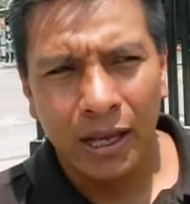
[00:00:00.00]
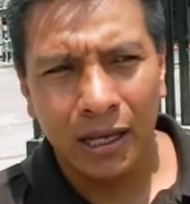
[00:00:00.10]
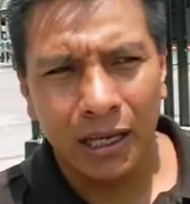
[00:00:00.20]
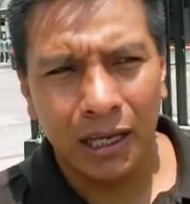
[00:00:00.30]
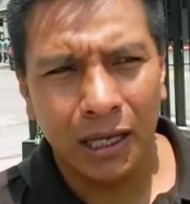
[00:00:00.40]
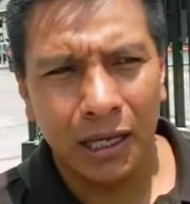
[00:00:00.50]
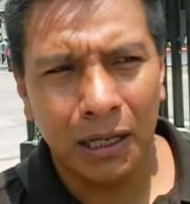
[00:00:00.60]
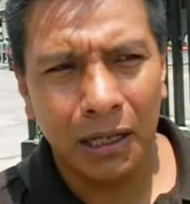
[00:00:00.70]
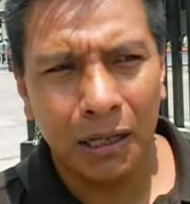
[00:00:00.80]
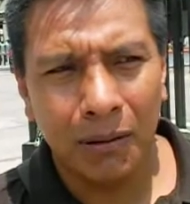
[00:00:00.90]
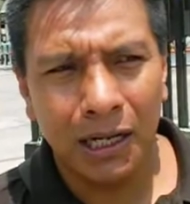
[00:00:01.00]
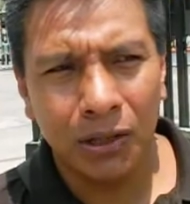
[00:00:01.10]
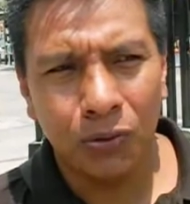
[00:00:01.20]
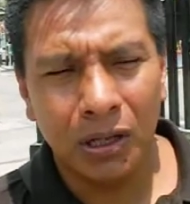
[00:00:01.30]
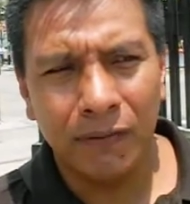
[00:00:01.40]
y le van a
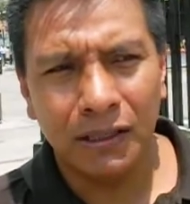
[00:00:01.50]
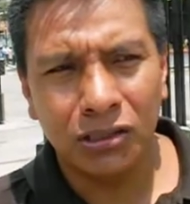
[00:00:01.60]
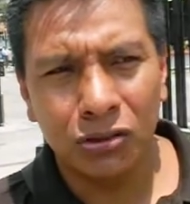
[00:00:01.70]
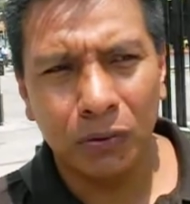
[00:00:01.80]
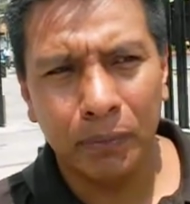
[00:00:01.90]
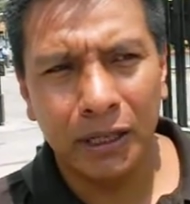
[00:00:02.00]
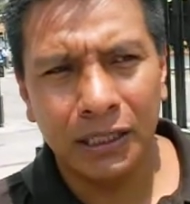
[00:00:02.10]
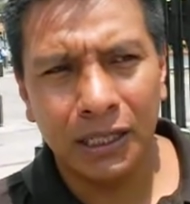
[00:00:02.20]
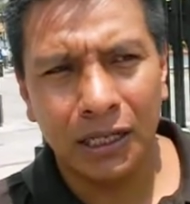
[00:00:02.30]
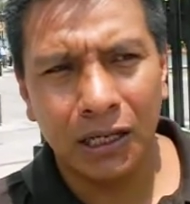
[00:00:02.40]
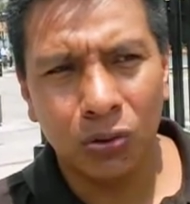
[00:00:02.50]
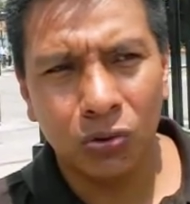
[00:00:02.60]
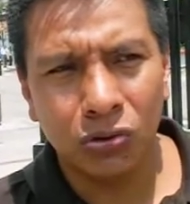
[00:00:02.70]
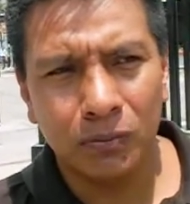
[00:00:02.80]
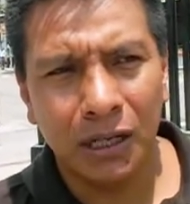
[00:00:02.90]
ayudar Francisco Pérez, Ariel
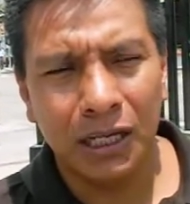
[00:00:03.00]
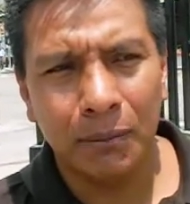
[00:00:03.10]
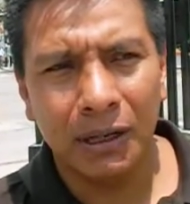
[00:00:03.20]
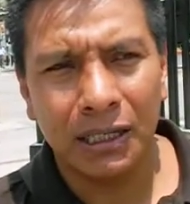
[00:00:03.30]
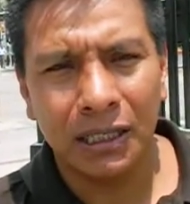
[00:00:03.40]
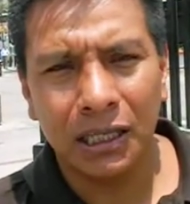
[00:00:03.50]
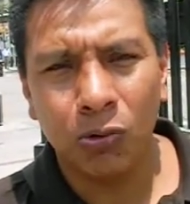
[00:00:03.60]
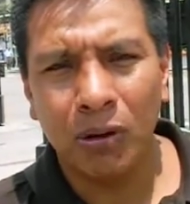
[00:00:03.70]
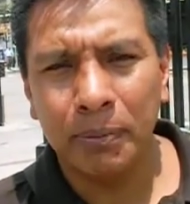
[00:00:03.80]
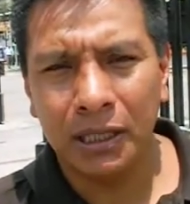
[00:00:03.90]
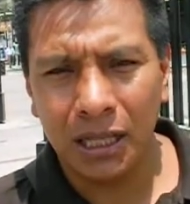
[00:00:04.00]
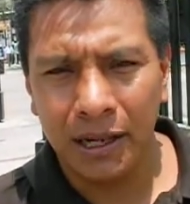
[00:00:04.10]
Guzmán y Martín Tecuapeta.